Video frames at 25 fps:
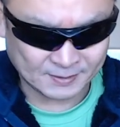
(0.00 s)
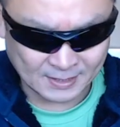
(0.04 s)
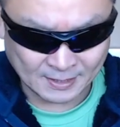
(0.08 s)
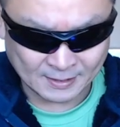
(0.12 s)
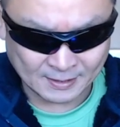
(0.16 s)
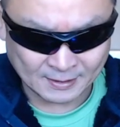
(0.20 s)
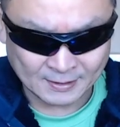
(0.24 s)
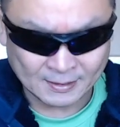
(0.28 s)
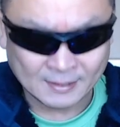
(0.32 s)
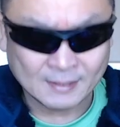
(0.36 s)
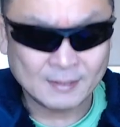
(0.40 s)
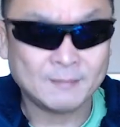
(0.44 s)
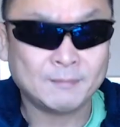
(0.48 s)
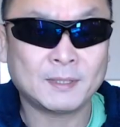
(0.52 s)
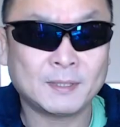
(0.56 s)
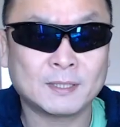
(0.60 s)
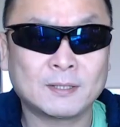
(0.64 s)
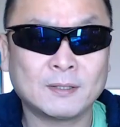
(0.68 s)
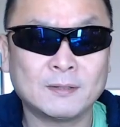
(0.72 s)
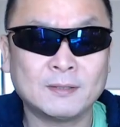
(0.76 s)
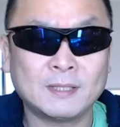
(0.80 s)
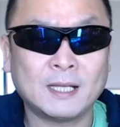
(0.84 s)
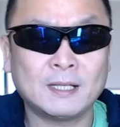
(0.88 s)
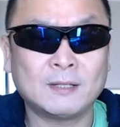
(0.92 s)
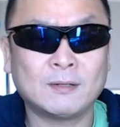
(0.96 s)
ねまあ、
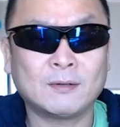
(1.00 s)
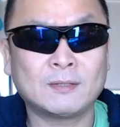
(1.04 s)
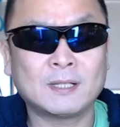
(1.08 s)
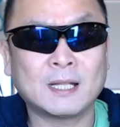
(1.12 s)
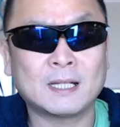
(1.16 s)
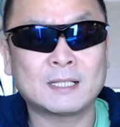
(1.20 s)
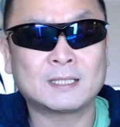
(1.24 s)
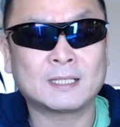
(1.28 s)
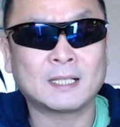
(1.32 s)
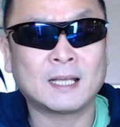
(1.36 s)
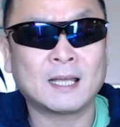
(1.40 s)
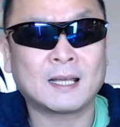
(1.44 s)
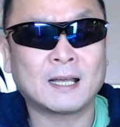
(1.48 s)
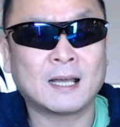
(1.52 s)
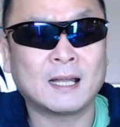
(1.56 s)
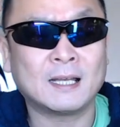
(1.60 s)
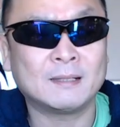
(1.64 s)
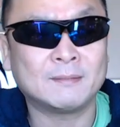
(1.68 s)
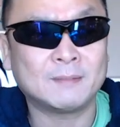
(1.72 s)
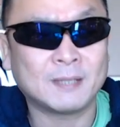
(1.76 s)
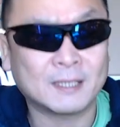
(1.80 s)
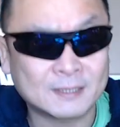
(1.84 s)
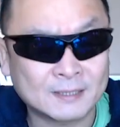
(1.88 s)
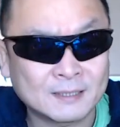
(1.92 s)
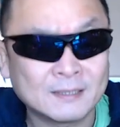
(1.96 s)
そんないろんな違いがあ
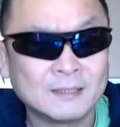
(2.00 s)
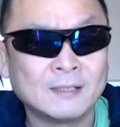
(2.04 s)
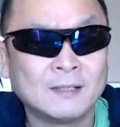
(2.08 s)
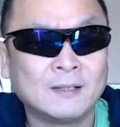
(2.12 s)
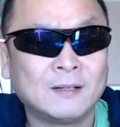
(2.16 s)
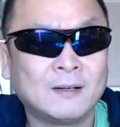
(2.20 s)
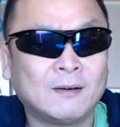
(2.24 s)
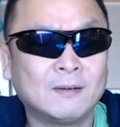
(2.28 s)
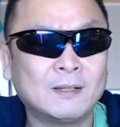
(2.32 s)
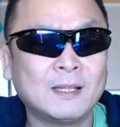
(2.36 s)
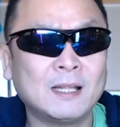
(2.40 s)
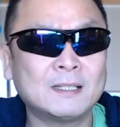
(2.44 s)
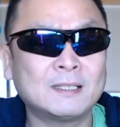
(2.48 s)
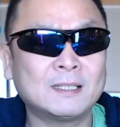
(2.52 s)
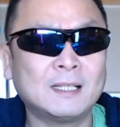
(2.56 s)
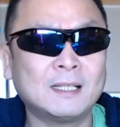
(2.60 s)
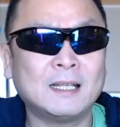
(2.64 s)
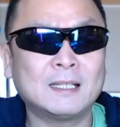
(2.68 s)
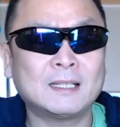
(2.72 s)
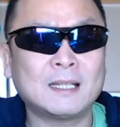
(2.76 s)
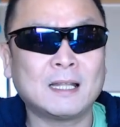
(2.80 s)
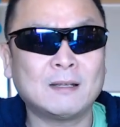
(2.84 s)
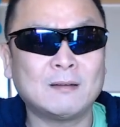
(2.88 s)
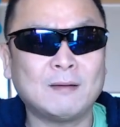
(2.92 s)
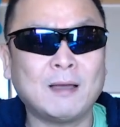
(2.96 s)
ります同じ
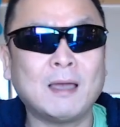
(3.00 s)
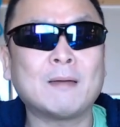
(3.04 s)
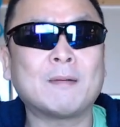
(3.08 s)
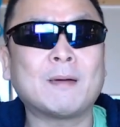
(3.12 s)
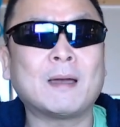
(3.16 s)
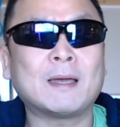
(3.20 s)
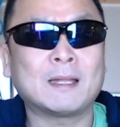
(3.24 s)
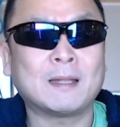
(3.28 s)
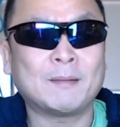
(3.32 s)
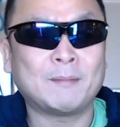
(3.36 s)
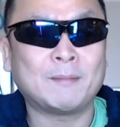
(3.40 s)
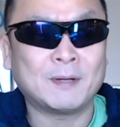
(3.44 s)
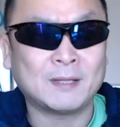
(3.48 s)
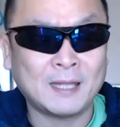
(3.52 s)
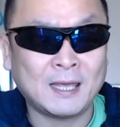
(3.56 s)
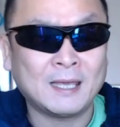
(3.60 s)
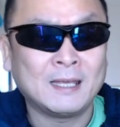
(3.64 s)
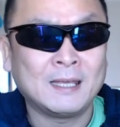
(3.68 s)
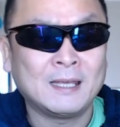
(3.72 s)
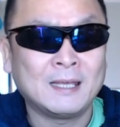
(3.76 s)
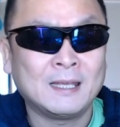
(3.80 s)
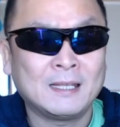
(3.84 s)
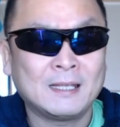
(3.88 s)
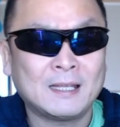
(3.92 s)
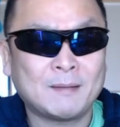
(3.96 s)
レンタル w i f i でも
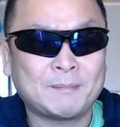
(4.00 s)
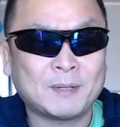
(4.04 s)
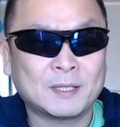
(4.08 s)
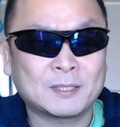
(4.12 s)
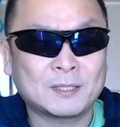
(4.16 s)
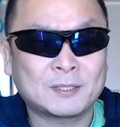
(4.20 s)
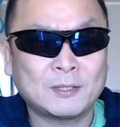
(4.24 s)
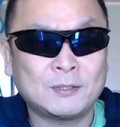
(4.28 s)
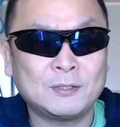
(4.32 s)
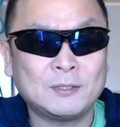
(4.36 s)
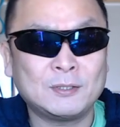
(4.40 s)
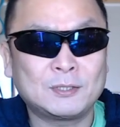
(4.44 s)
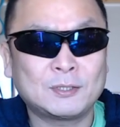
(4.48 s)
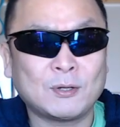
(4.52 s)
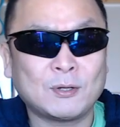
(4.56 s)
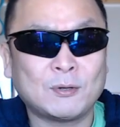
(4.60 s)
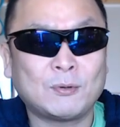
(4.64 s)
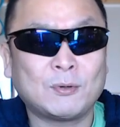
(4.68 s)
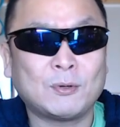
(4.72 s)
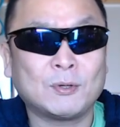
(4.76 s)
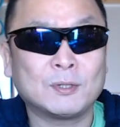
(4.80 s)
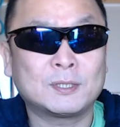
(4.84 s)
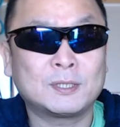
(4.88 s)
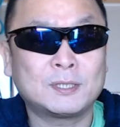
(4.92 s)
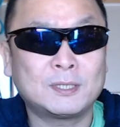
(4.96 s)
ねやっぱそういう情
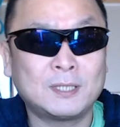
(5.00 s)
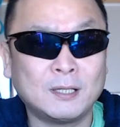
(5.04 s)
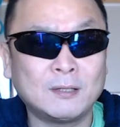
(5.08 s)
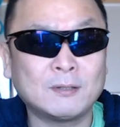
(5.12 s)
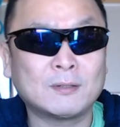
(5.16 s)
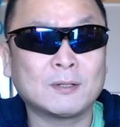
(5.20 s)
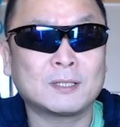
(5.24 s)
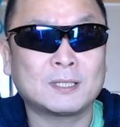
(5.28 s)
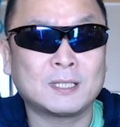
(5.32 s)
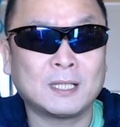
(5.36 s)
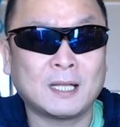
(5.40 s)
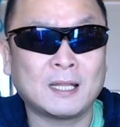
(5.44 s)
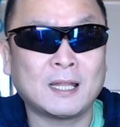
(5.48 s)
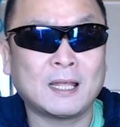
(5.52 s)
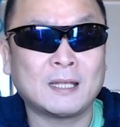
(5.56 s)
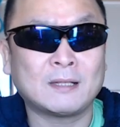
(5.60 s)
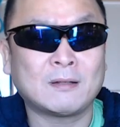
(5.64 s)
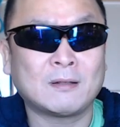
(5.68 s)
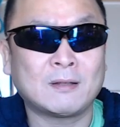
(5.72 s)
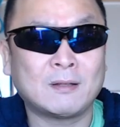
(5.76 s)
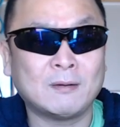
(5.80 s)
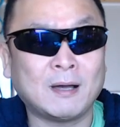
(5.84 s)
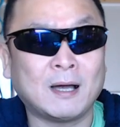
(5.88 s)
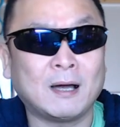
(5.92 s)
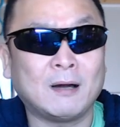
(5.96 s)
報を知ってると知らない
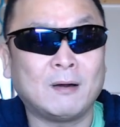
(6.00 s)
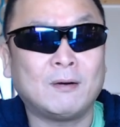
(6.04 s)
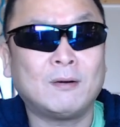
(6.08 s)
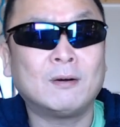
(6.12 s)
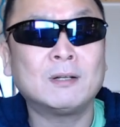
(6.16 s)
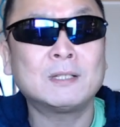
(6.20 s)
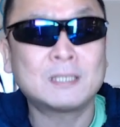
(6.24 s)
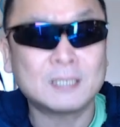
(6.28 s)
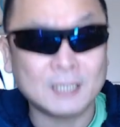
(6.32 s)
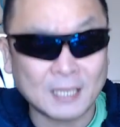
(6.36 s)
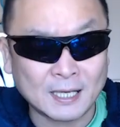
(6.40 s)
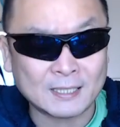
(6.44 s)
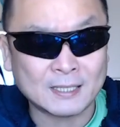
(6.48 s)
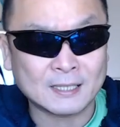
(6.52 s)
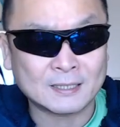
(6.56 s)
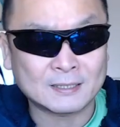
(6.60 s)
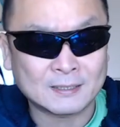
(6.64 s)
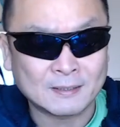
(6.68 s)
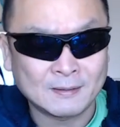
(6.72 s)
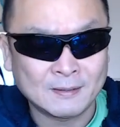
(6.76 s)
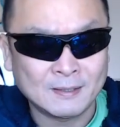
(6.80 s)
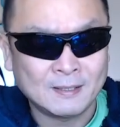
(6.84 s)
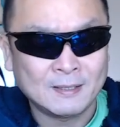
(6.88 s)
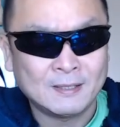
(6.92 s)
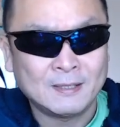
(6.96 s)
とでは大違いで
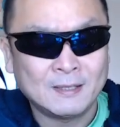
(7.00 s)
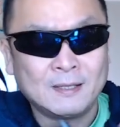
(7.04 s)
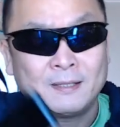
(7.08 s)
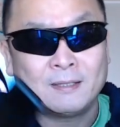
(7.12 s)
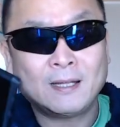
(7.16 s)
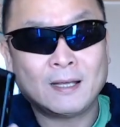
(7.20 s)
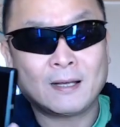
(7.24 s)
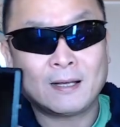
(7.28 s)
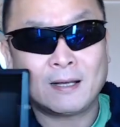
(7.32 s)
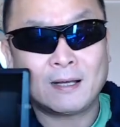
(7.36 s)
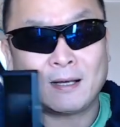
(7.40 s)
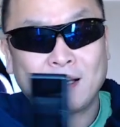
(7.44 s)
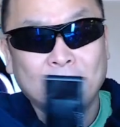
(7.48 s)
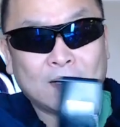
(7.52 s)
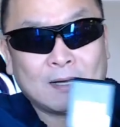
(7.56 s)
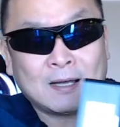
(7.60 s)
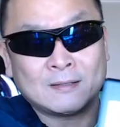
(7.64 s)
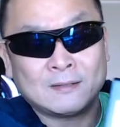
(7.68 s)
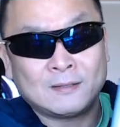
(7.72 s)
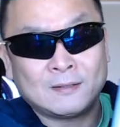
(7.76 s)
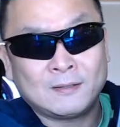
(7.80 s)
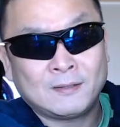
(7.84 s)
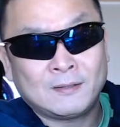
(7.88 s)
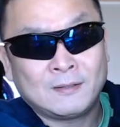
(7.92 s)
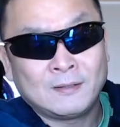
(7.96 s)
すで
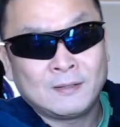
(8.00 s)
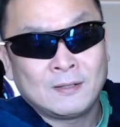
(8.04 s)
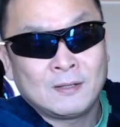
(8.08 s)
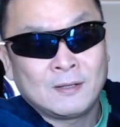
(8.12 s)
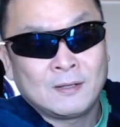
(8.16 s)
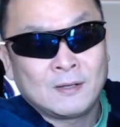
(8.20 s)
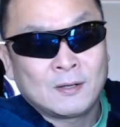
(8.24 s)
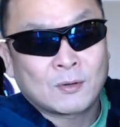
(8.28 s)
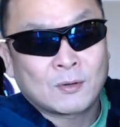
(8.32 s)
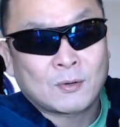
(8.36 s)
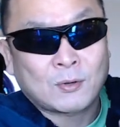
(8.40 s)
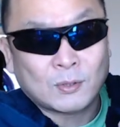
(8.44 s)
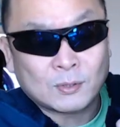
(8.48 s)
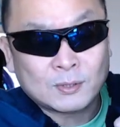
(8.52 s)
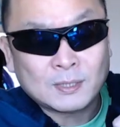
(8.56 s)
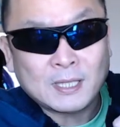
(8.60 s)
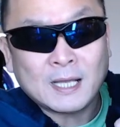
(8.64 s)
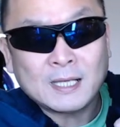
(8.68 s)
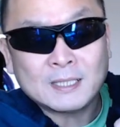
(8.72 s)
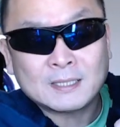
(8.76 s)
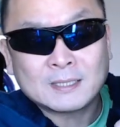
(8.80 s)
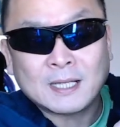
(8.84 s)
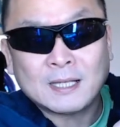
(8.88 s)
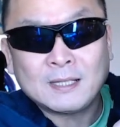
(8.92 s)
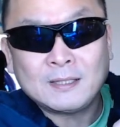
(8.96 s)
あの個
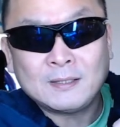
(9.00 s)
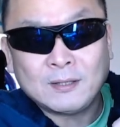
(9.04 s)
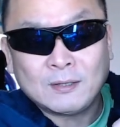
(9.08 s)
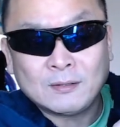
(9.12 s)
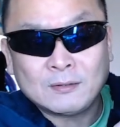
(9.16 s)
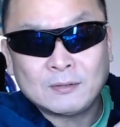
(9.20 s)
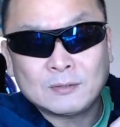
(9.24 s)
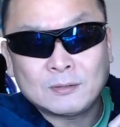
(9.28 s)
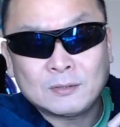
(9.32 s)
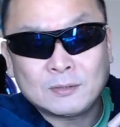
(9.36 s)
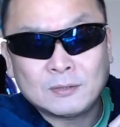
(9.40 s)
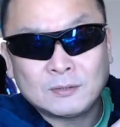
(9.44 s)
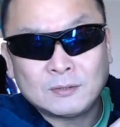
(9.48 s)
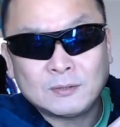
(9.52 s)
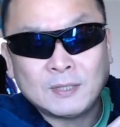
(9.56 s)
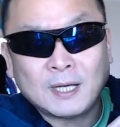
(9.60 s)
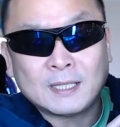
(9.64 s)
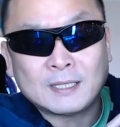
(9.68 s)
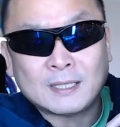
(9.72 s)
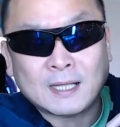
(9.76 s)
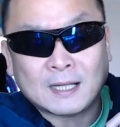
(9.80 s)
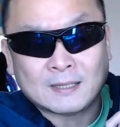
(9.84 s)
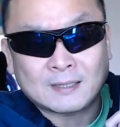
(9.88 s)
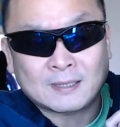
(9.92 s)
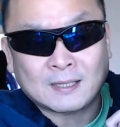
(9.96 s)
体差による不具
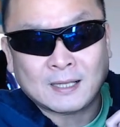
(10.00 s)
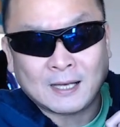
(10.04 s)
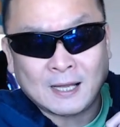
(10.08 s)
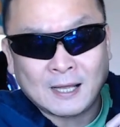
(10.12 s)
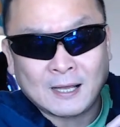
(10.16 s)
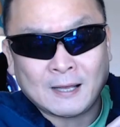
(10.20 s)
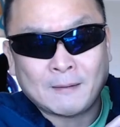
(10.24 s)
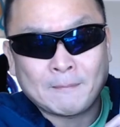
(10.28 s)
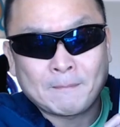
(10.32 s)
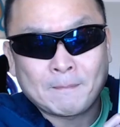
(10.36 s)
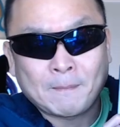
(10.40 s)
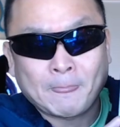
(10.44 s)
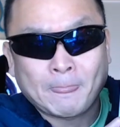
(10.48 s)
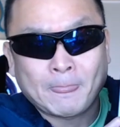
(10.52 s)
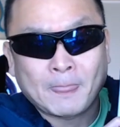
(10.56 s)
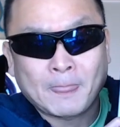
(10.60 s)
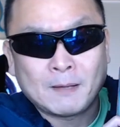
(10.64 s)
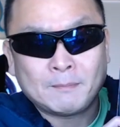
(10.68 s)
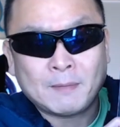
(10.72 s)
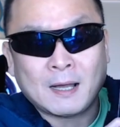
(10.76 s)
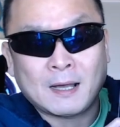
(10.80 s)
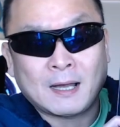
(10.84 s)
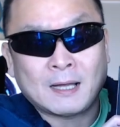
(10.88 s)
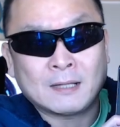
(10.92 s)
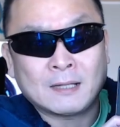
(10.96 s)
合だったら
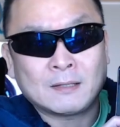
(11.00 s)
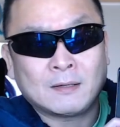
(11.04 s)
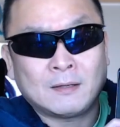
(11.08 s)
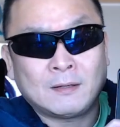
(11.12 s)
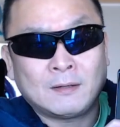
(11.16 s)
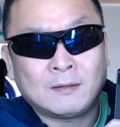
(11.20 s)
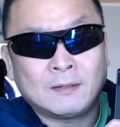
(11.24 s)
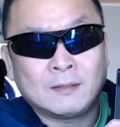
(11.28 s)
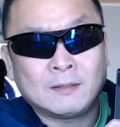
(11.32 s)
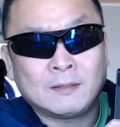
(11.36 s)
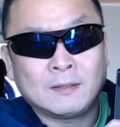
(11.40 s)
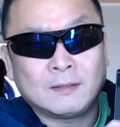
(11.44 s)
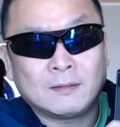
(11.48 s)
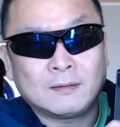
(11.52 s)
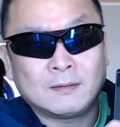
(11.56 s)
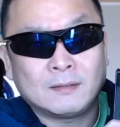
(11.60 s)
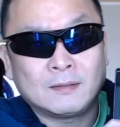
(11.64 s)
まああの